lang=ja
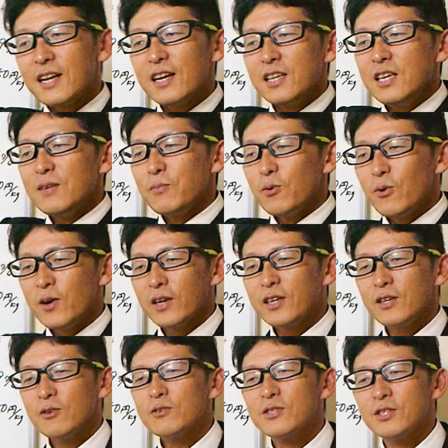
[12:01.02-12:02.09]
らに貿
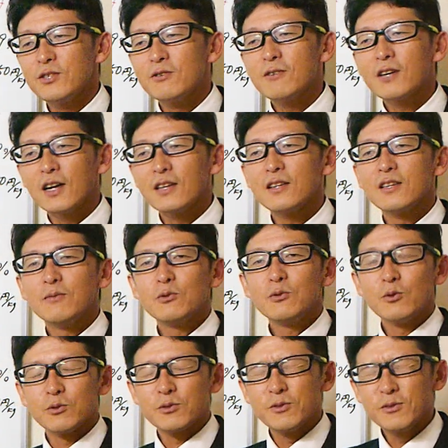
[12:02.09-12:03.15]
易の自由化ってもの
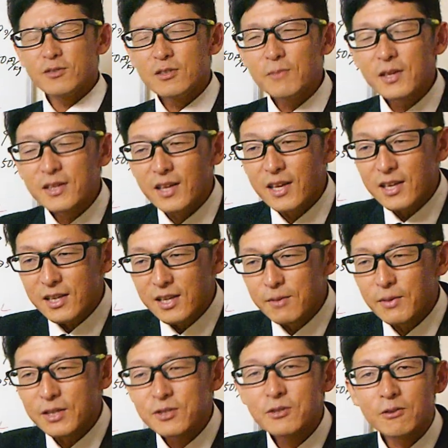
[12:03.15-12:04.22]
を進めていき
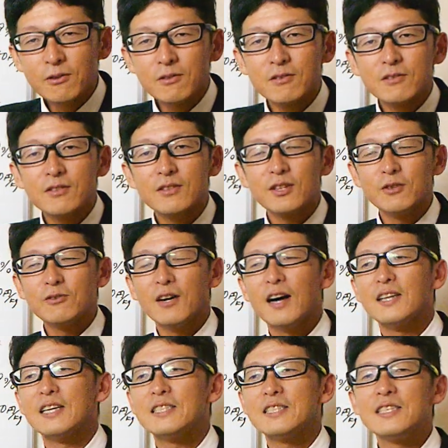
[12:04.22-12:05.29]
ましょうっていう
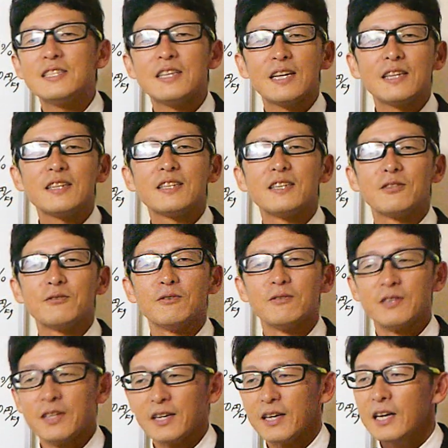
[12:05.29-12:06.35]
話になっているの
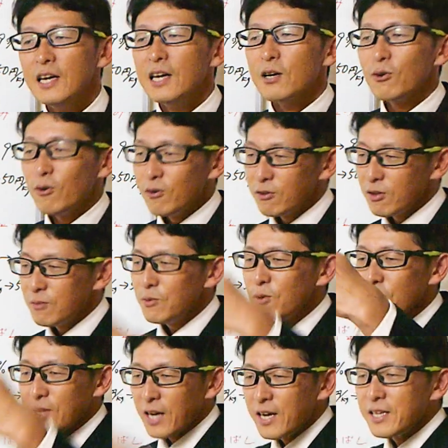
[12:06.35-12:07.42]
で今後
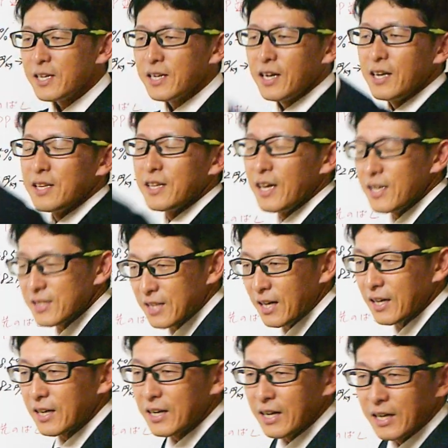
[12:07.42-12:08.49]
も第2回第
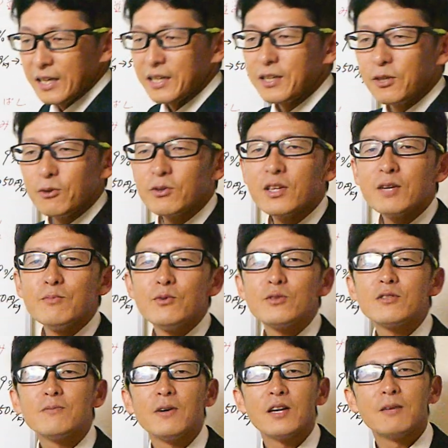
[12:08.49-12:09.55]
3回協定
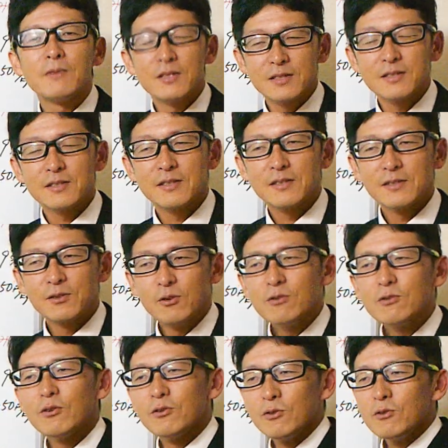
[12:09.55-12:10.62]
結ばれますど
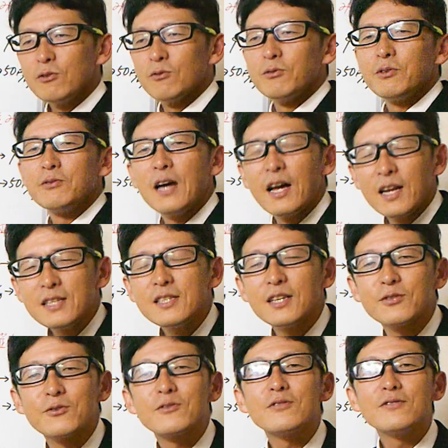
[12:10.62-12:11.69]
んどんどんどん話
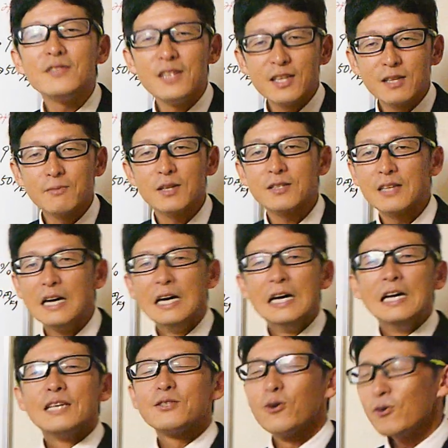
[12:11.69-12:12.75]
が進んでいきます
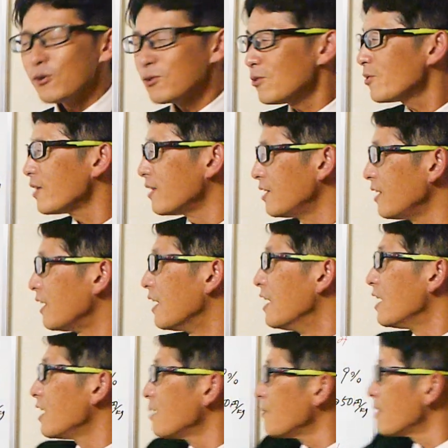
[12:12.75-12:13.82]
その時に
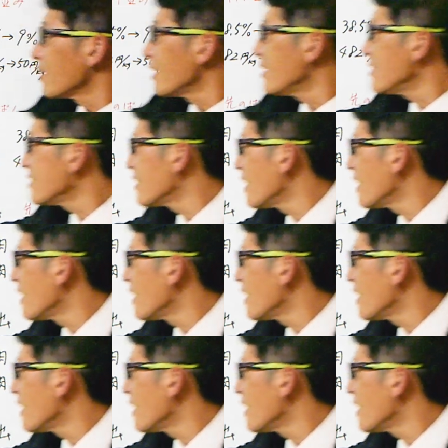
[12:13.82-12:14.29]
今現